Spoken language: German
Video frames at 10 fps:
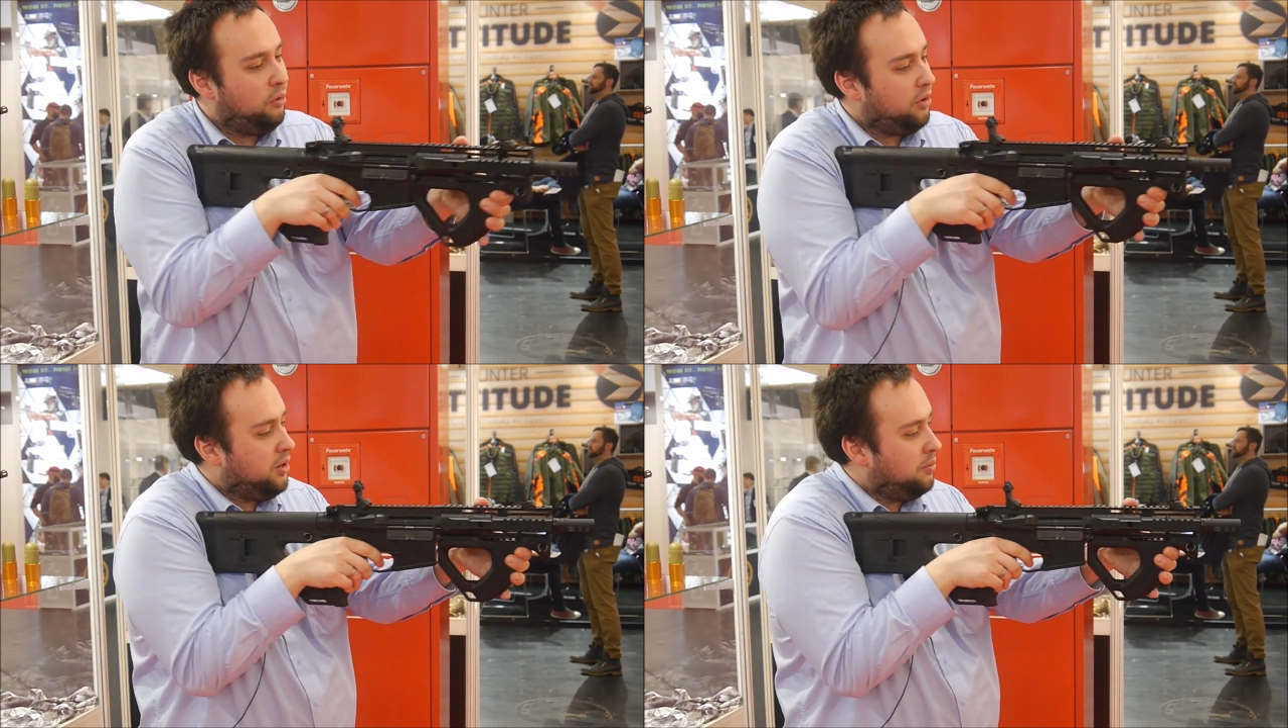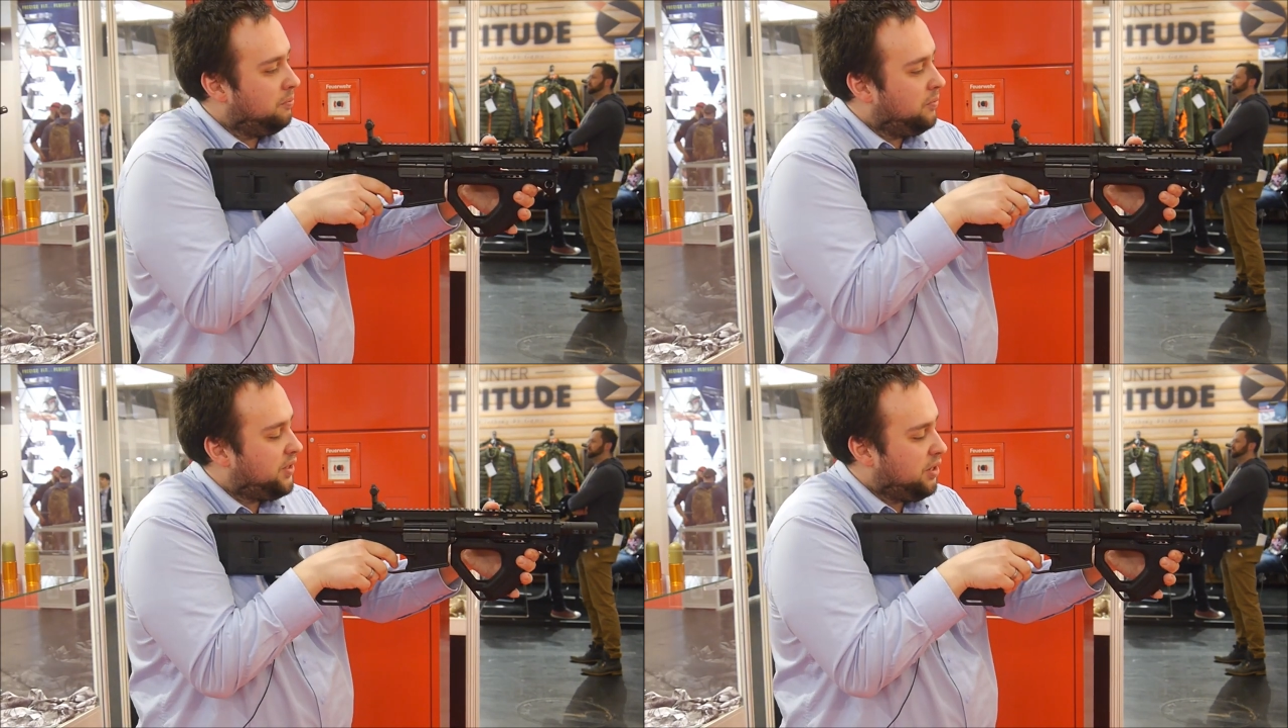auch
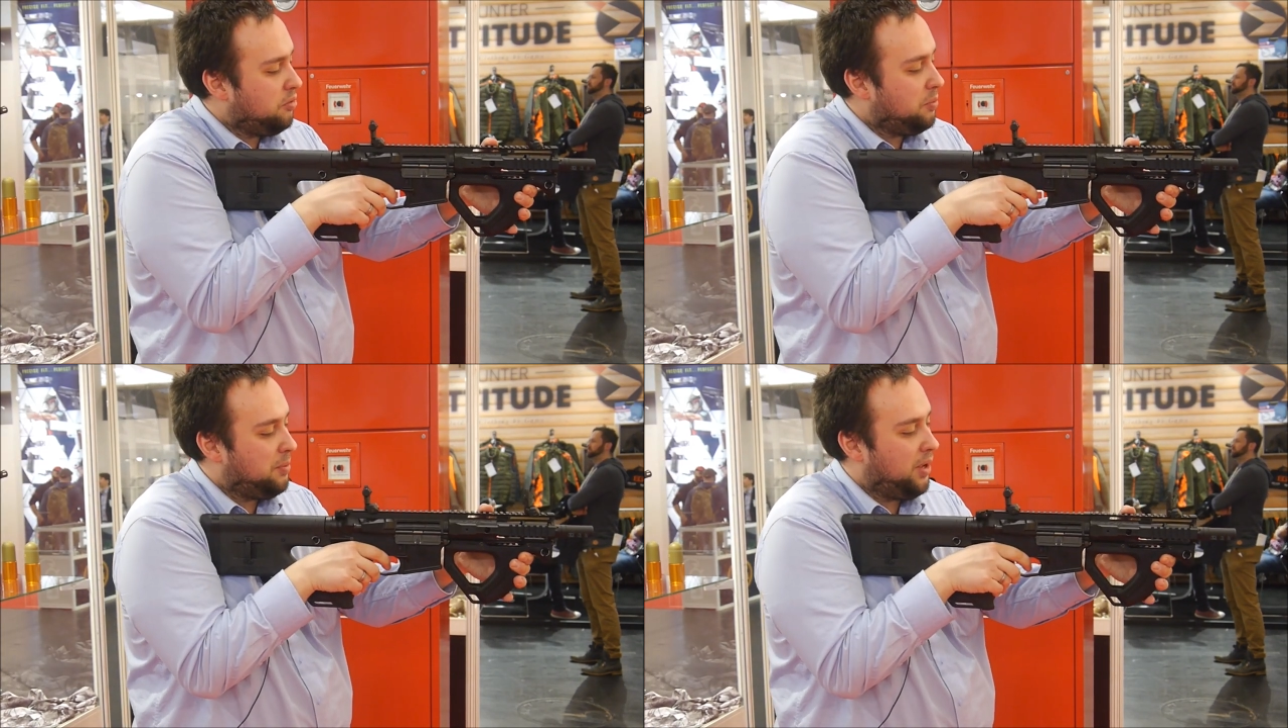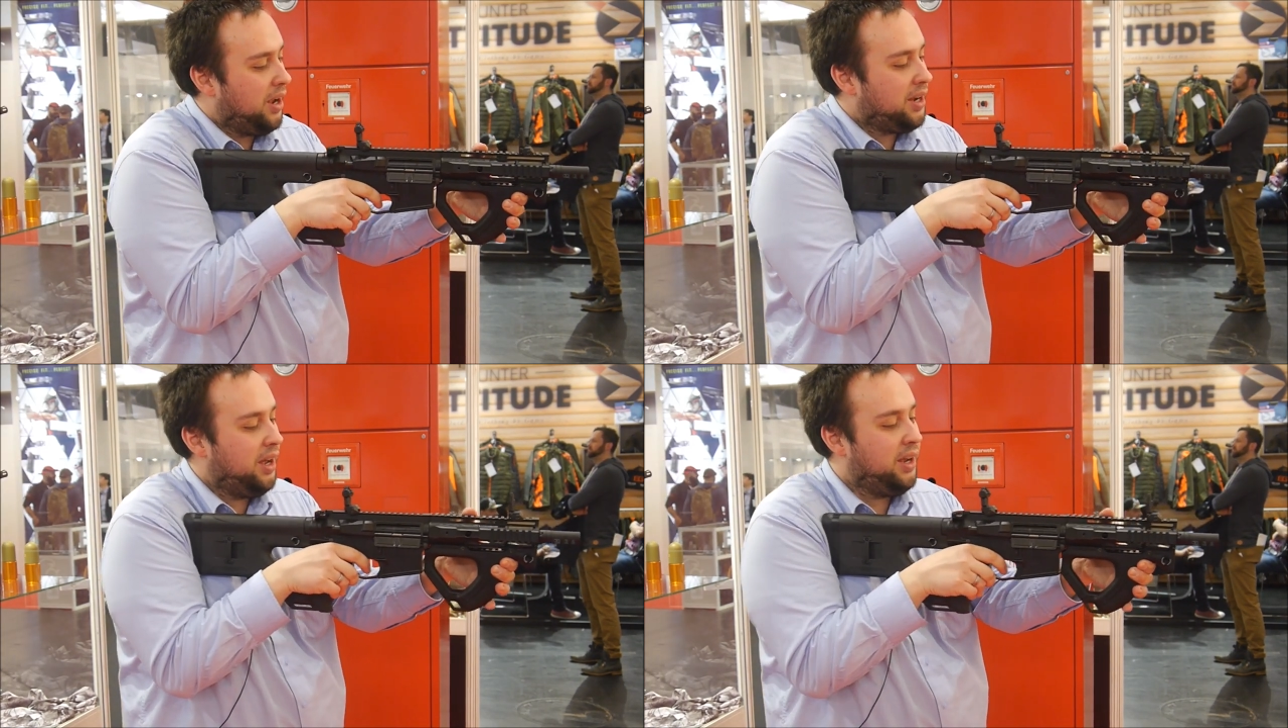im
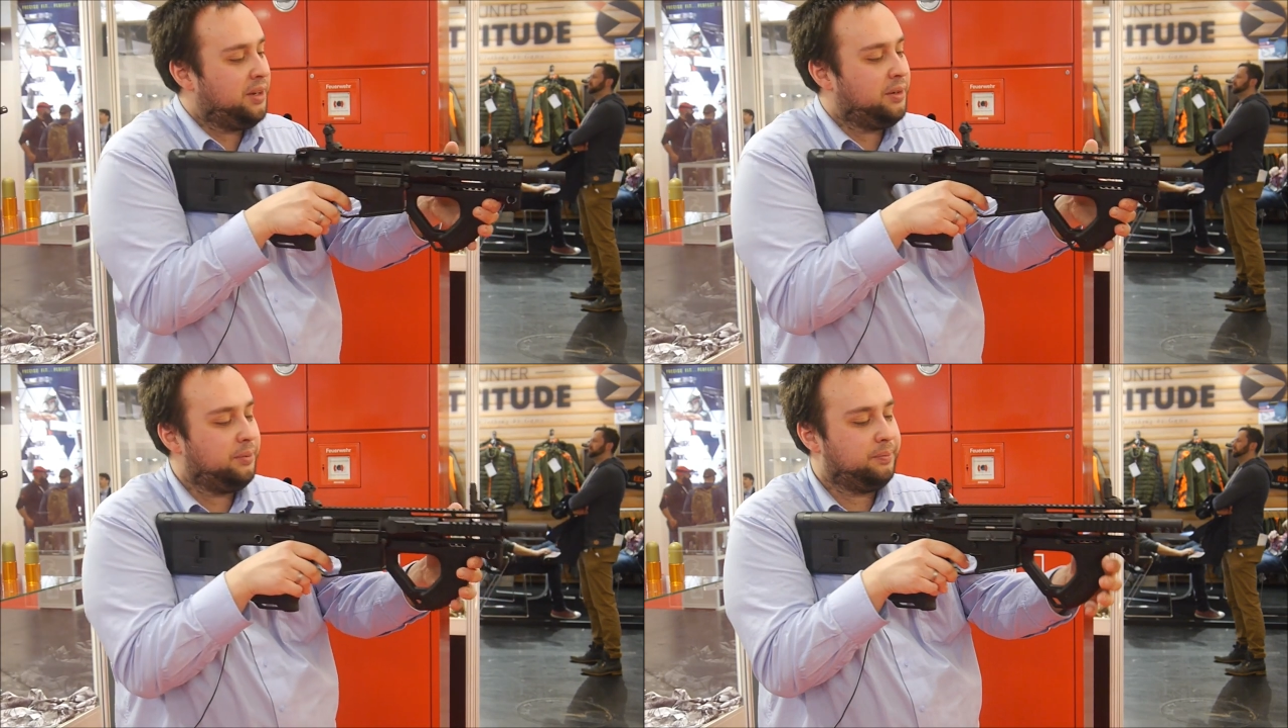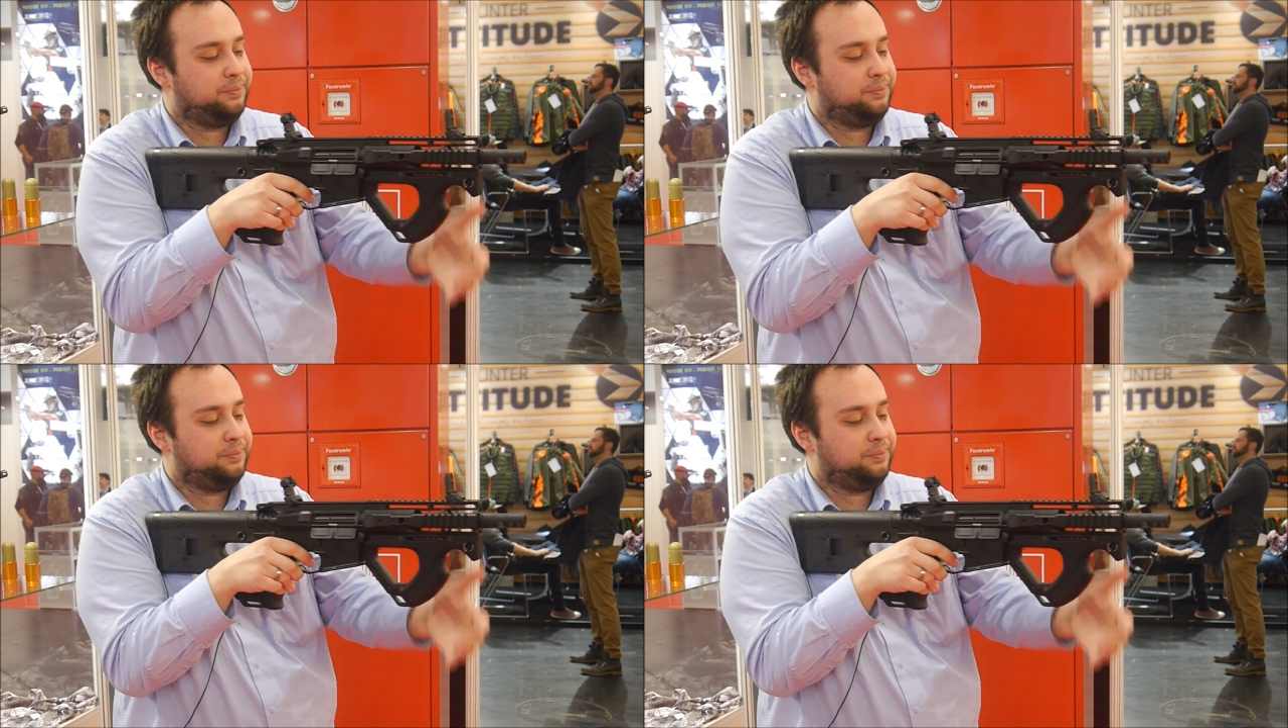CQB-Bereich geeignet.